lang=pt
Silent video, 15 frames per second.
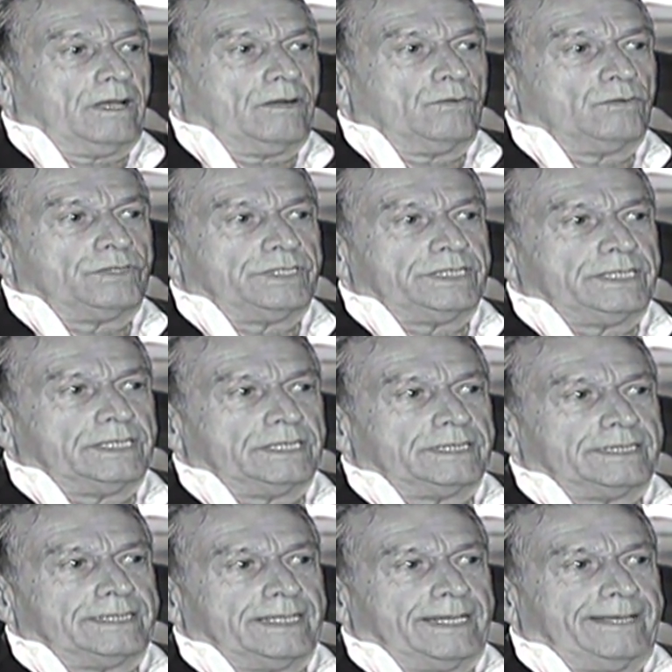No dia
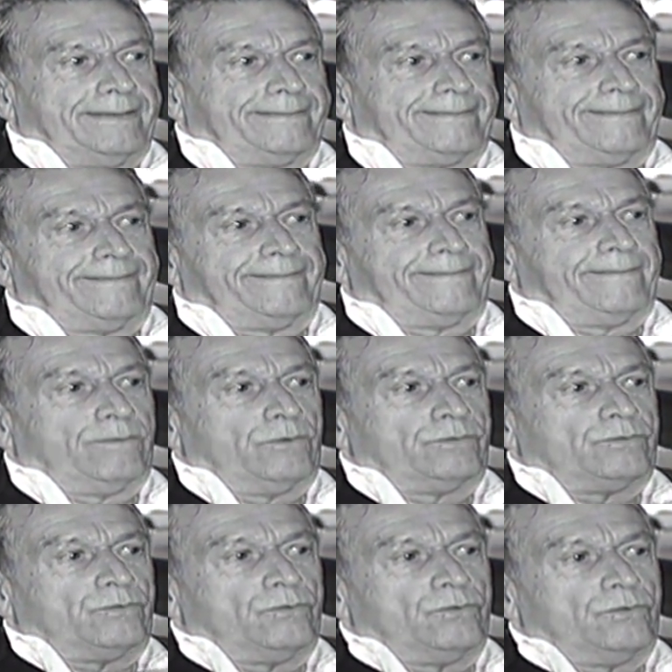13 de
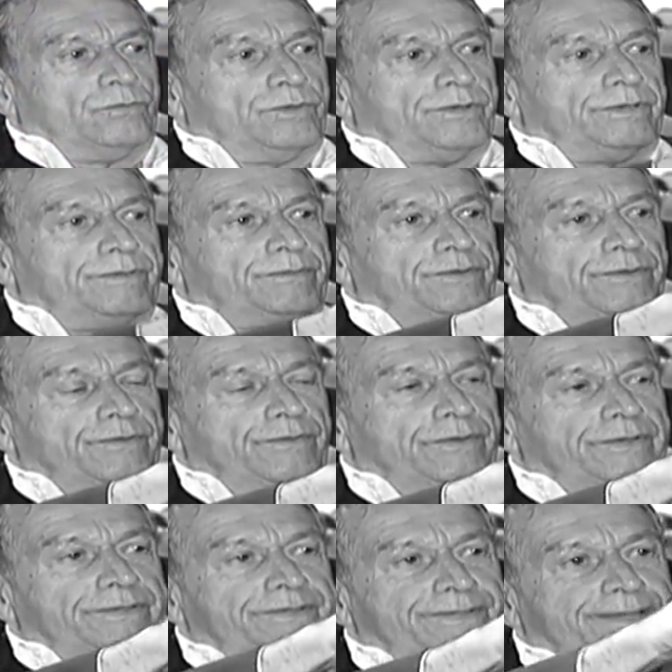outubro de
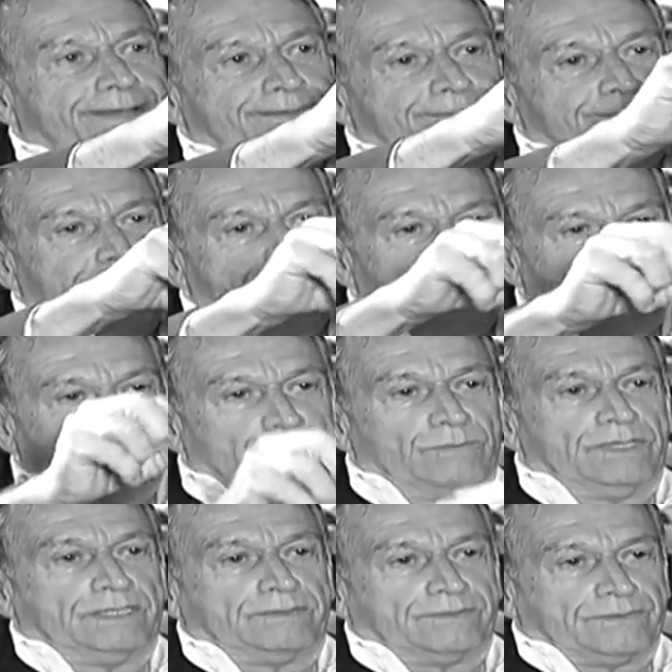1800 e não sei
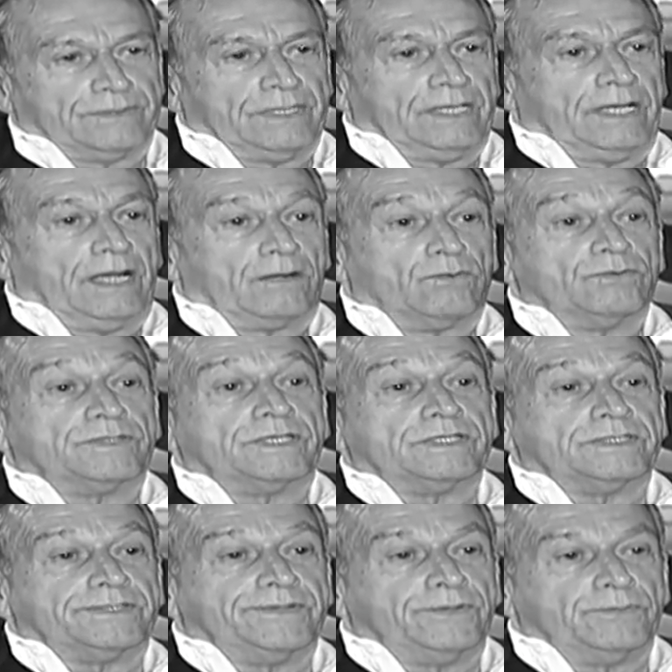quantos,
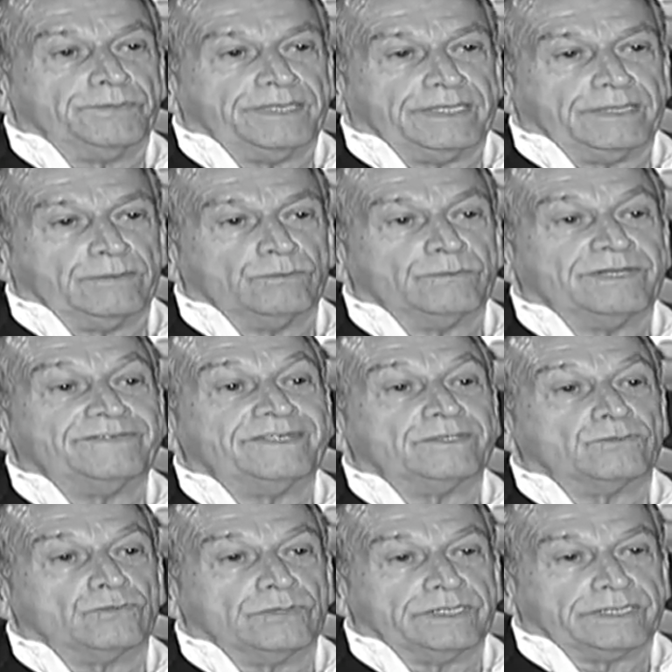aconteceu-me uma aventura